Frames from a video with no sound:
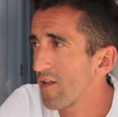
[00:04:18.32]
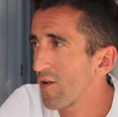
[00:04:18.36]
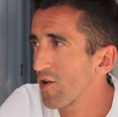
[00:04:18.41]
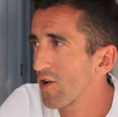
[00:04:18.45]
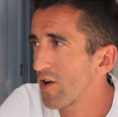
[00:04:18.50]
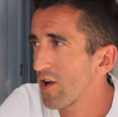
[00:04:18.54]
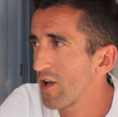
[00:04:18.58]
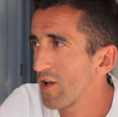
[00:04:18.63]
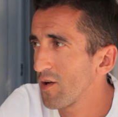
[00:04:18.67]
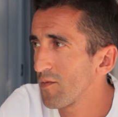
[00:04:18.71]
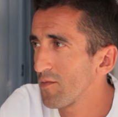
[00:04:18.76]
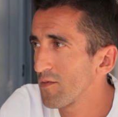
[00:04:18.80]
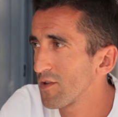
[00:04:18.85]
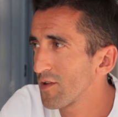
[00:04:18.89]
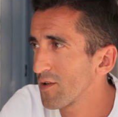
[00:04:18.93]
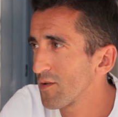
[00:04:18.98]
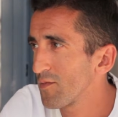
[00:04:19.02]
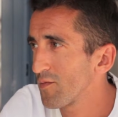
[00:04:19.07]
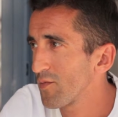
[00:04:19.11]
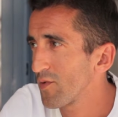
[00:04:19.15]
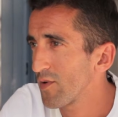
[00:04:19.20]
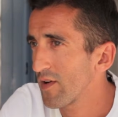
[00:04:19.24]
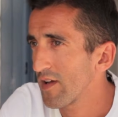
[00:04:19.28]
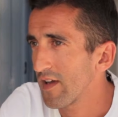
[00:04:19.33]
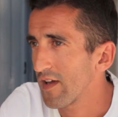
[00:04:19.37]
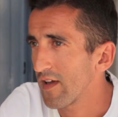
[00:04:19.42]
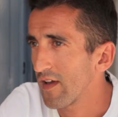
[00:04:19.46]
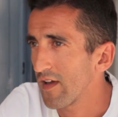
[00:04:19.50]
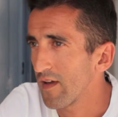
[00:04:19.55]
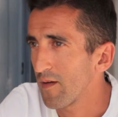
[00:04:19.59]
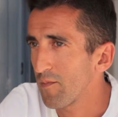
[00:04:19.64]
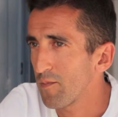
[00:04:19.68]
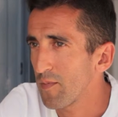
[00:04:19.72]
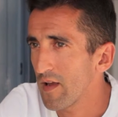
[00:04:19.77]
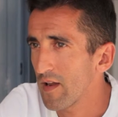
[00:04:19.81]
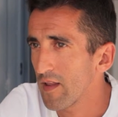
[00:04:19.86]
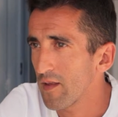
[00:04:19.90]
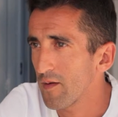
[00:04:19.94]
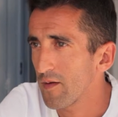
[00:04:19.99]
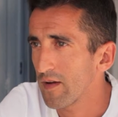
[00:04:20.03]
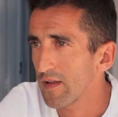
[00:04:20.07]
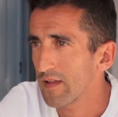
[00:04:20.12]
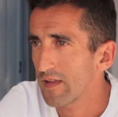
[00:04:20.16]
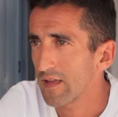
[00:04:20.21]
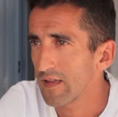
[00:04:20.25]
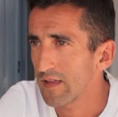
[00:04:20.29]
de los kilómetros pues pierde
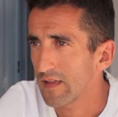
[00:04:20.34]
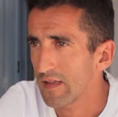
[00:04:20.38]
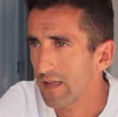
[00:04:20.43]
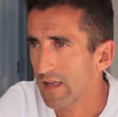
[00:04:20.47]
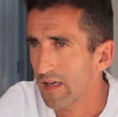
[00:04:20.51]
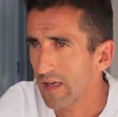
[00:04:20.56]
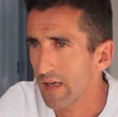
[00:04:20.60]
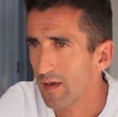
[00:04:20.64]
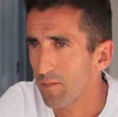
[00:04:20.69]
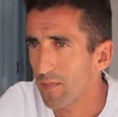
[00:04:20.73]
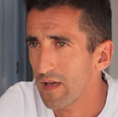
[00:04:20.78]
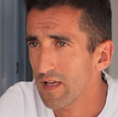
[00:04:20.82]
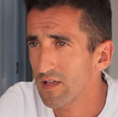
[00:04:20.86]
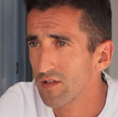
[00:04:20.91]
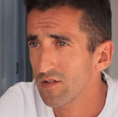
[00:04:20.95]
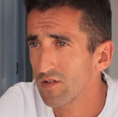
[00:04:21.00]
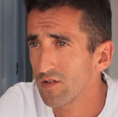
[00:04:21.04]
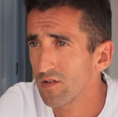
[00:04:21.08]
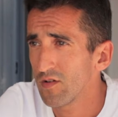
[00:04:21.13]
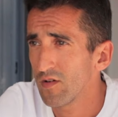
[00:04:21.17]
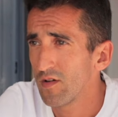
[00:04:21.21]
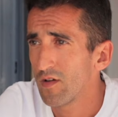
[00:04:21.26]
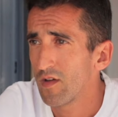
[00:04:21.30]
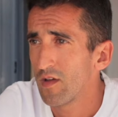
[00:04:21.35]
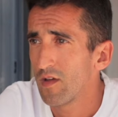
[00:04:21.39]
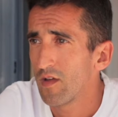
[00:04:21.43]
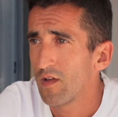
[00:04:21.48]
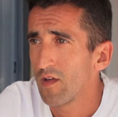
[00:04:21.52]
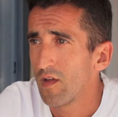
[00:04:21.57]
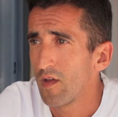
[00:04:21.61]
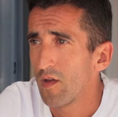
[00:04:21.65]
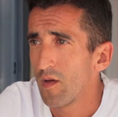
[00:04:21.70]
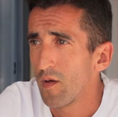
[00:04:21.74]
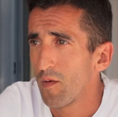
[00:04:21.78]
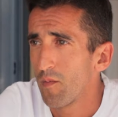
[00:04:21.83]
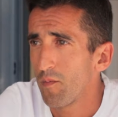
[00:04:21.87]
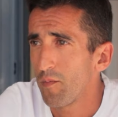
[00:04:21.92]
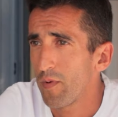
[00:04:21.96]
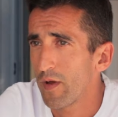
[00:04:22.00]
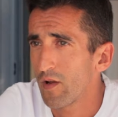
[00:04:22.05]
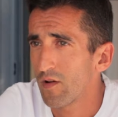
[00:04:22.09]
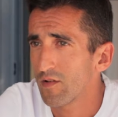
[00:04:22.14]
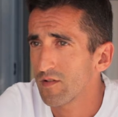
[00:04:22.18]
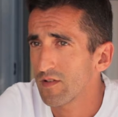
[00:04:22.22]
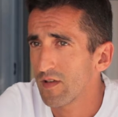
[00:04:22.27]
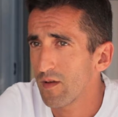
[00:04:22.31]
bastante peso,
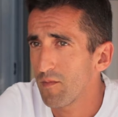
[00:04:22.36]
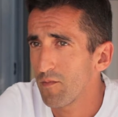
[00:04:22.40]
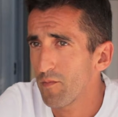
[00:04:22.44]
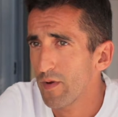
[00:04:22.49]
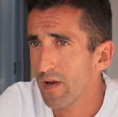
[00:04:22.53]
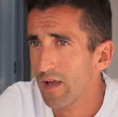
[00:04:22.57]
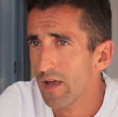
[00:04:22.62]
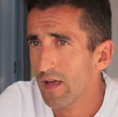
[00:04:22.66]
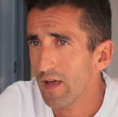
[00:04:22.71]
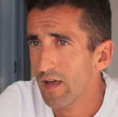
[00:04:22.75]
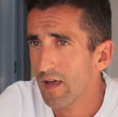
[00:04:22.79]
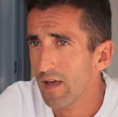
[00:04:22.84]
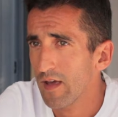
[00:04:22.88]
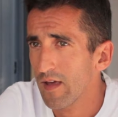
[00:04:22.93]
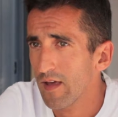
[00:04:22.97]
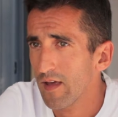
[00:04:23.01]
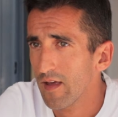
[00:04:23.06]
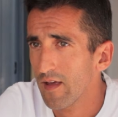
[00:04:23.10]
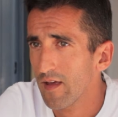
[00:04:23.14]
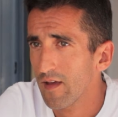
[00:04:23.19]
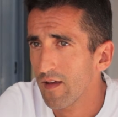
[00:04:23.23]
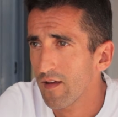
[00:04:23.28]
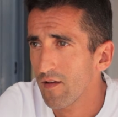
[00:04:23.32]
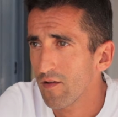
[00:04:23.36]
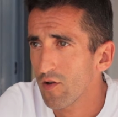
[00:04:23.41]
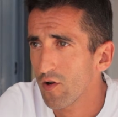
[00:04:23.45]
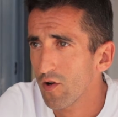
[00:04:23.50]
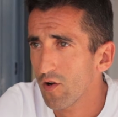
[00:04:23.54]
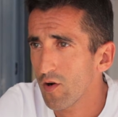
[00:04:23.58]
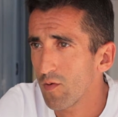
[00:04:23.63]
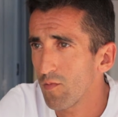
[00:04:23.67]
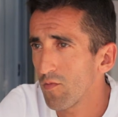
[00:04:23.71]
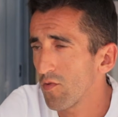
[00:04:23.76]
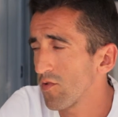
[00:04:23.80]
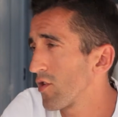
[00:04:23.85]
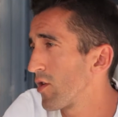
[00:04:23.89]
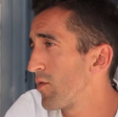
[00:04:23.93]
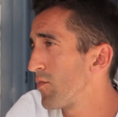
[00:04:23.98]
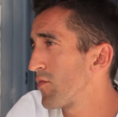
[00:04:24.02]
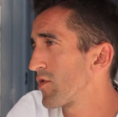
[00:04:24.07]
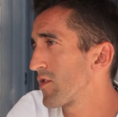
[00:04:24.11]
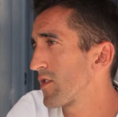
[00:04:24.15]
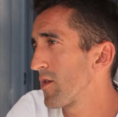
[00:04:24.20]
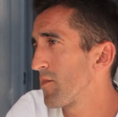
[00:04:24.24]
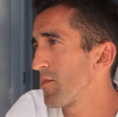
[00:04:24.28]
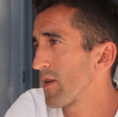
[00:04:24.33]
pero siempre, yo como,
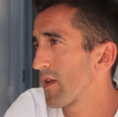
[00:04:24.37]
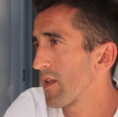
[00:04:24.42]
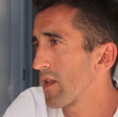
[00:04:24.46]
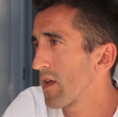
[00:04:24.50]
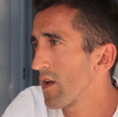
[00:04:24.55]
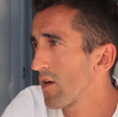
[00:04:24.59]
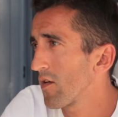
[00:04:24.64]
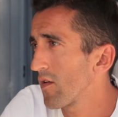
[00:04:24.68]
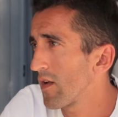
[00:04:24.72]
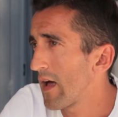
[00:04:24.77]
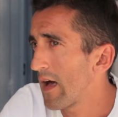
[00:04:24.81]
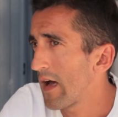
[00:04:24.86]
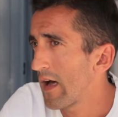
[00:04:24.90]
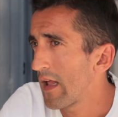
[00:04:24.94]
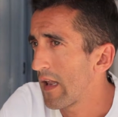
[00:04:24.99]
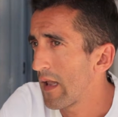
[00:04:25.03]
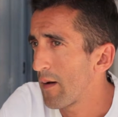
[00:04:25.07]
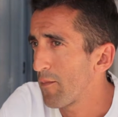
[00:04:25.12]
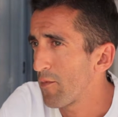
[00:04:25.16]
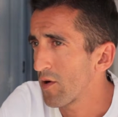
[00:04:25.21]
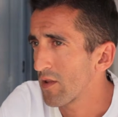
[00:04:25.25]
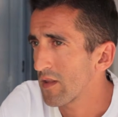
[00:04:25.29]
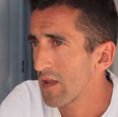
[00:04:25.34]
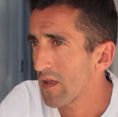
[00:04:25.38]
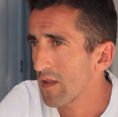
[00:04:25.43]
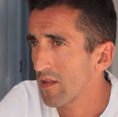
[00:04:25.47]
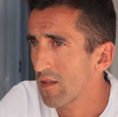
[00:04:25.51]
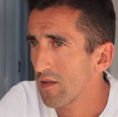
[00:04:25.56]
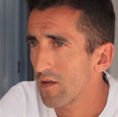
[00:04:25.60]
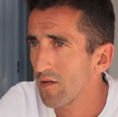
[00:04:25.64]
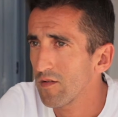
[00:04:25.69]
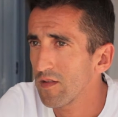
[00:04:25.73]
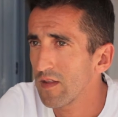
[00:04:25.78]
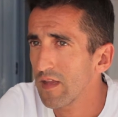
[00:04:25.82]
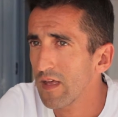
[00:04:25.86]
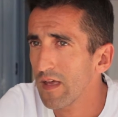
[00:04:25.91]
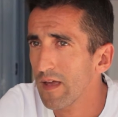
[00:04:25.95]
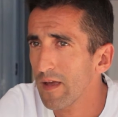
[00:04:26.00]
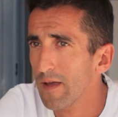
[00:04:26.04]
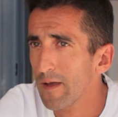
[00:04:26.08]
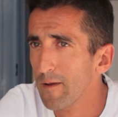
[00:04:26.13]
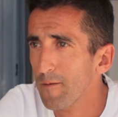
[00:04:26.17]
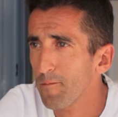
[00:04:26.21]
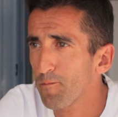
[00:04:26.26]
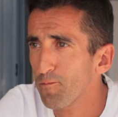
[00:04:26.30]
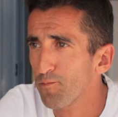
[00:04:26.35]
siempre digo, la, aportación
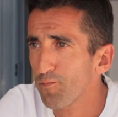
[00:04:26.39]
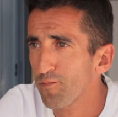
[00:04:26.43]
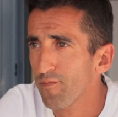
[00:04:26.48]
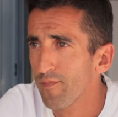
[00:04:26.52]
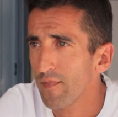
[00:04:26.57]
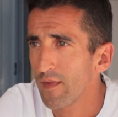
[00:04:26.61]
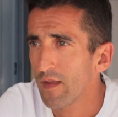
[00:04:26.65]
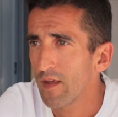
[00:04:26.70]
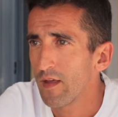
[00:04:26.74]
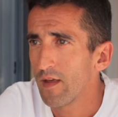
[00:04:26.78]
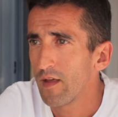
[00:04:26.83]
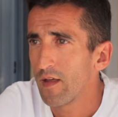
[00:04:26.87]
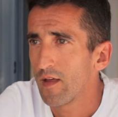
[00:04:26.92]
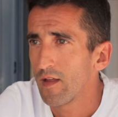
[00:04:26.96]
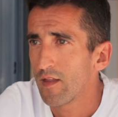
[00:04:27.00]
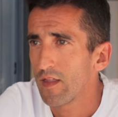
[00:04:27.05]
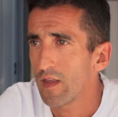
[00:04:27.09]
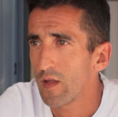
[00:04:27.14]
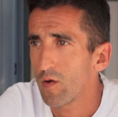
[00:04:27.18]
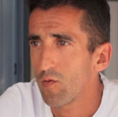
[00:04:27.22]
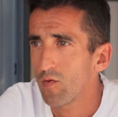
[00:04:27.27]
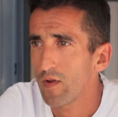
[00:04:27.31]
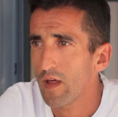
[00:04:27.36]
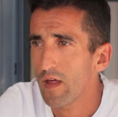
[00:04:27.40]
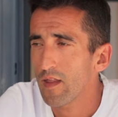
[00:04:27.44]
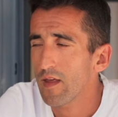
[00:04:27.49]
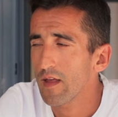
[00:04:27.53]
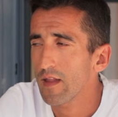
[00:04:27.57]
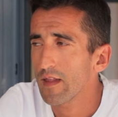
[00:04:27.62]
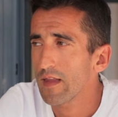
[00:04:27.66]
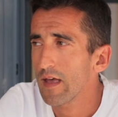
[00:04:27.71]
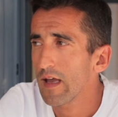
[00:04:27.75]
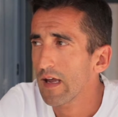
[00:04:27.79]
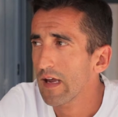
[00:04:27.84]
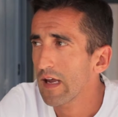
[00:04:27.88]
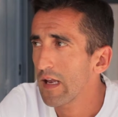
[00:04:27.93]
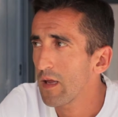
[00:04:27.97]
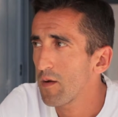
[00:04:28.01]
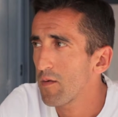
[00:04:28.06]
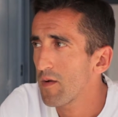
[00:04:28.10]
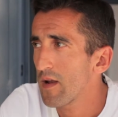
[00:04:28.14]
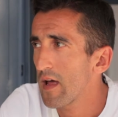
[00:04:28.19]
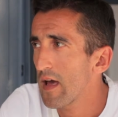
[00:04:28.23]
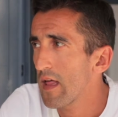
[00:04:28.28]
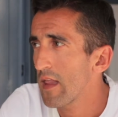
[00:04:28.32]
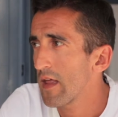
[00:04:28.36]
de, de, una dieta
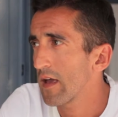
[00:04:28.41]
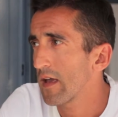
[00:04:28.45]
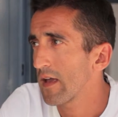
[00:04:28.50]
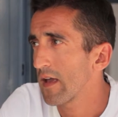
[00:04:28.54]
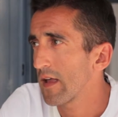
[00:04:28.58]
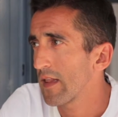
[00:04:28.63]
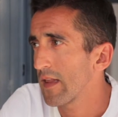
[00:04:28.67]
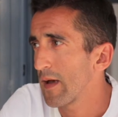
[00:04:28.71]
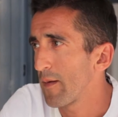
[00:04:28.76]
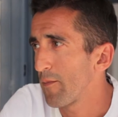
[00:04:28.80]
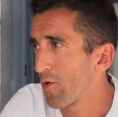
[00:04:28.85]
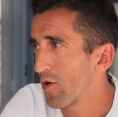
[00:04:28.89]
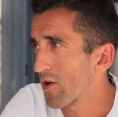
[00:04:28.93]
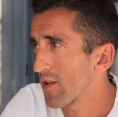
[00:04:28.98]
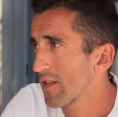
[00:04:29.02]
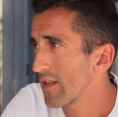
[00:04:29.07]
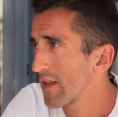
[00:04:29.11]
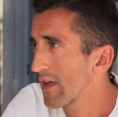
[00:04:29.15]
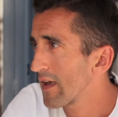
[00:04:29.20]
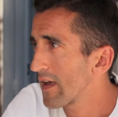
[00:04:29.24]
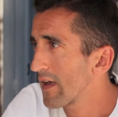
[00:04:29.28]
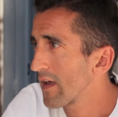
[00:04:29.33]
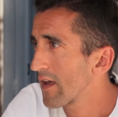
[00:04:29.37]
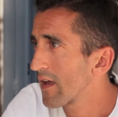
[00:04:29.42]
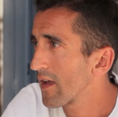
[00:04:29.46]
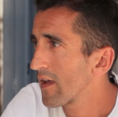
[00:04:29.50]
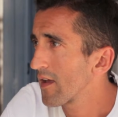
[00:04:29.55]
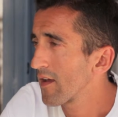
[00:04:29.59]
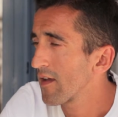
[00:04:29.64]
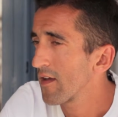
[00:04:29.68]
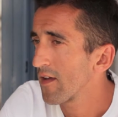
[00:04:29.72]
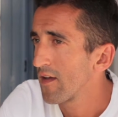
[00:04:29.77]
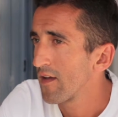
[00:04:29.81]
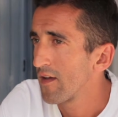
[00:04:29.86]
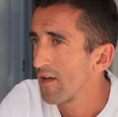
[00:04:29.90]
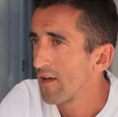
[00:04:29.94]
equilibrada y que te aporte,